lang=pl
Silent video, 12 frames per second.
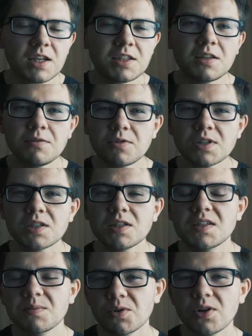I tym właśnie
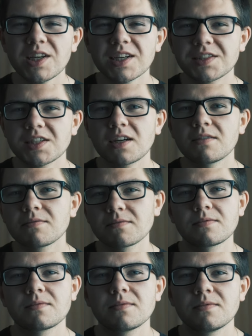jest projekcja.
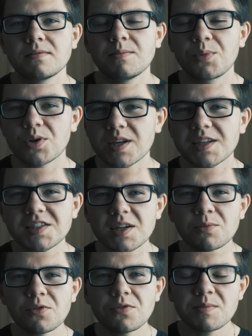
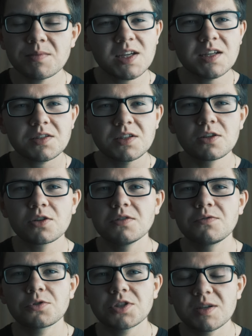Projekcja bowiem nie jest tylko i
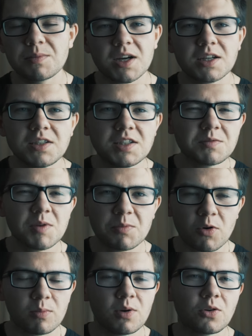wyłącznie mechanizmem
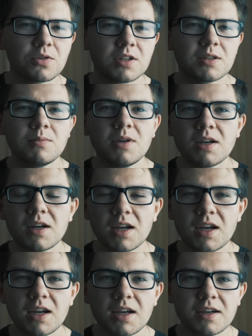obronnym,
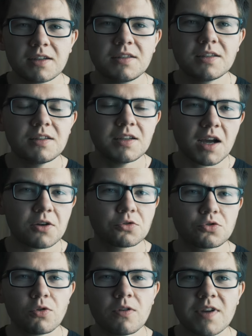gdy ty jako
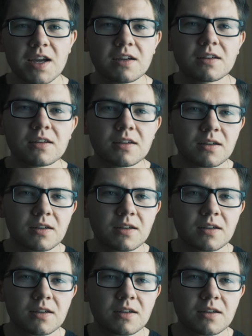człowiek